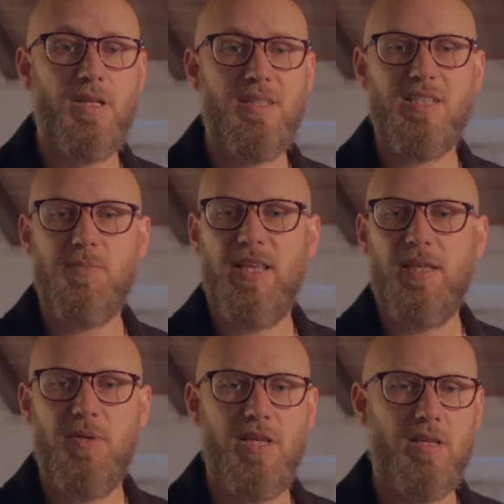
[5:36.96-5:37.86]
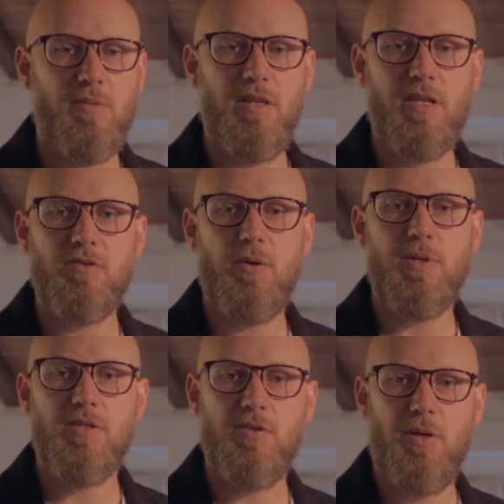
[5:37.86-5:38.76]
trasmette immediatamente la sua
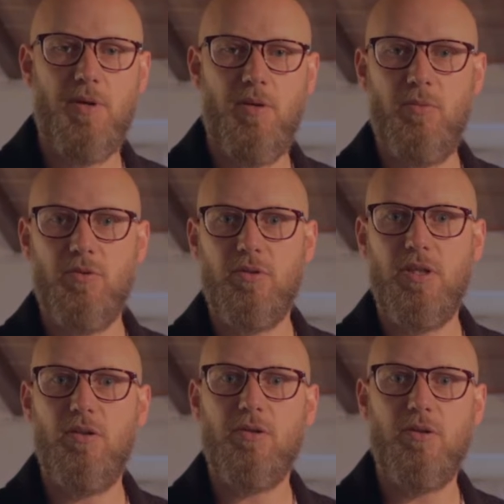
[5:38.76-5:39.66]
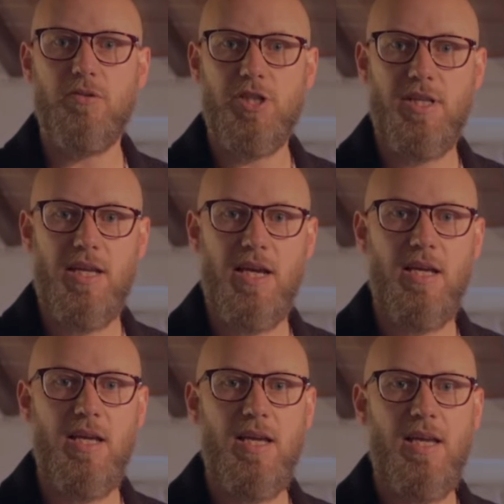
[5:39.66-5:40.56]
passione per il mondo
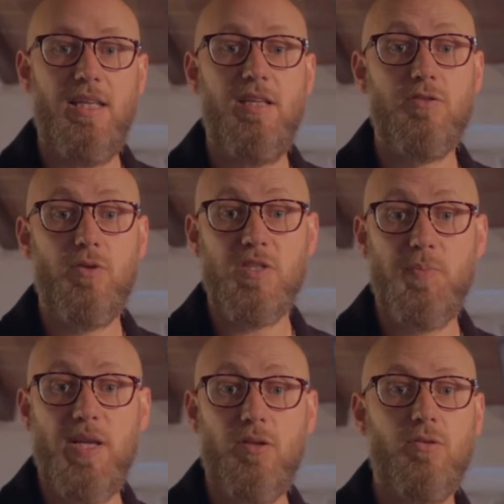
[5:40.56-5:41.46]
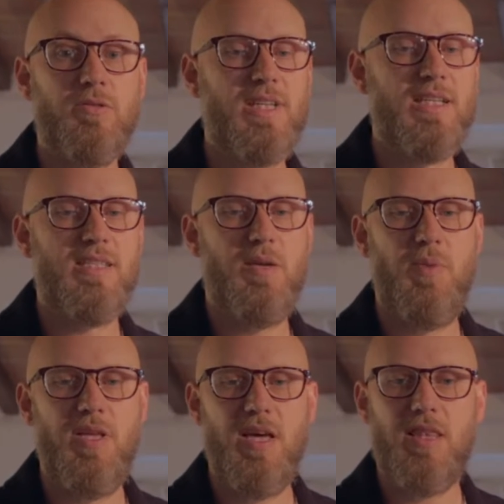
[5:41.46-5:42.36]
dell'orologeria ed il suo aspetto contrasta
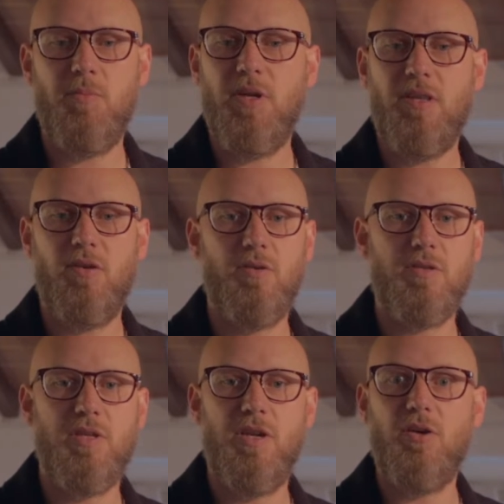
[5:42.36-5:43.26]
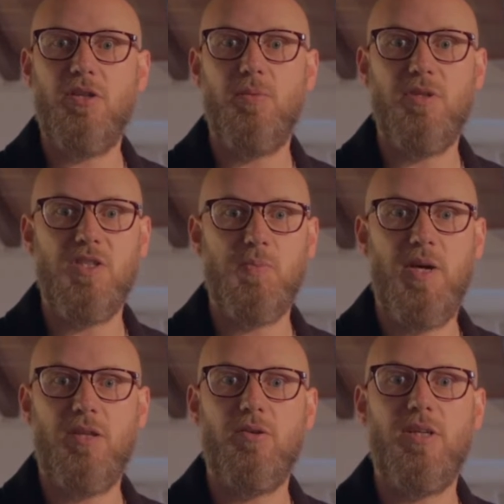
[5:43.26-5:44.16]
immediatamente con lo stereotipo di
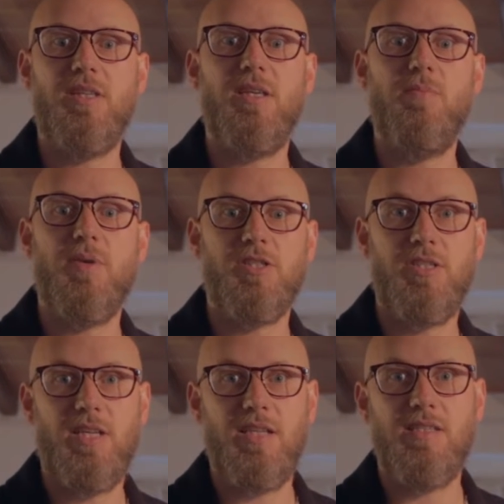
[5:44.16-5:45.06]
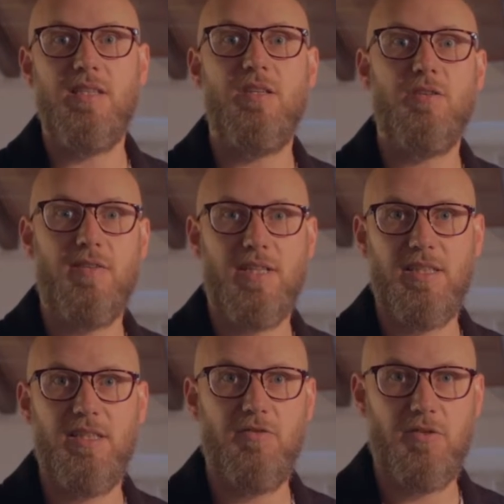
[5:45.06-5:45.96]
esperto che ti immagineresti di
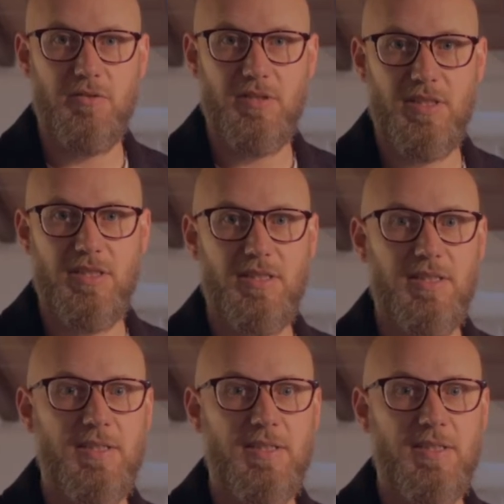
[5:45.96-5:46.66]
trovarti di fronte.